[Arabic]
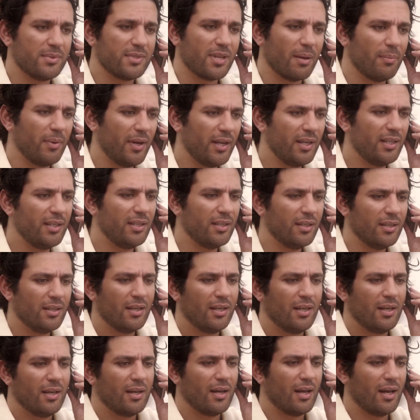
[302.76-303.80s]
سامحيني
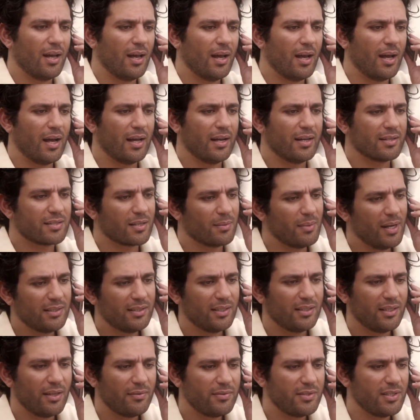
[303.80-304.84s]
انا
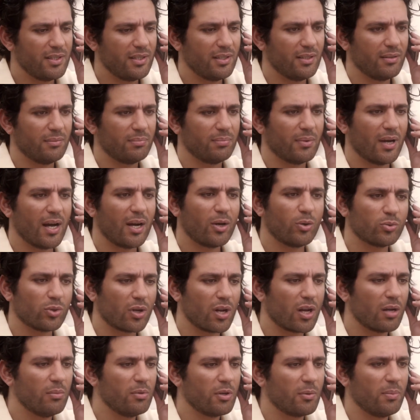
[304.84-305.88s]
سمحت لنفسي اخد
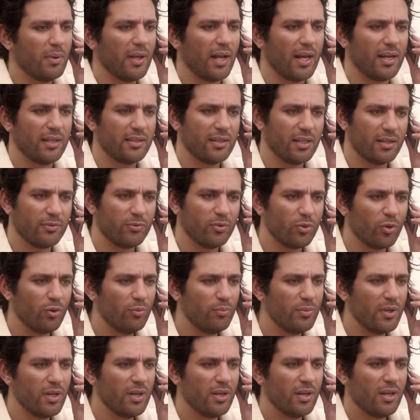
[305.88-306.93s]
رقمك من على تليفون
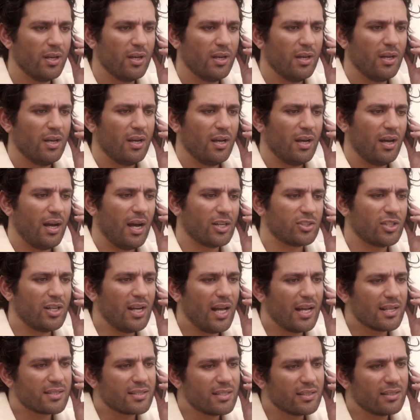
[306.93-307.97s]
امي
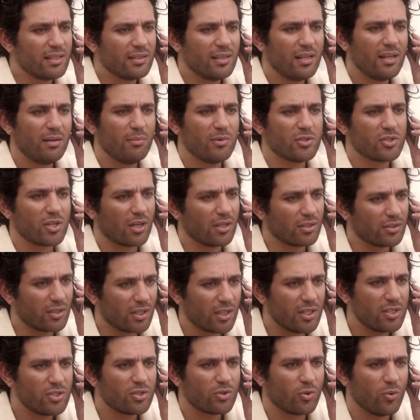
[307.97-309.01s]
عشان حسيت ان انا ما
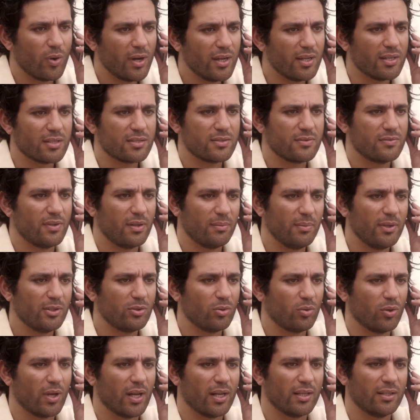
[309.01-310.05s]
شكرتكيش كويس في
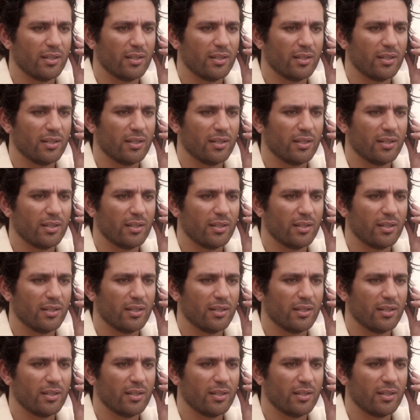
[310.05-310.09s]
المترو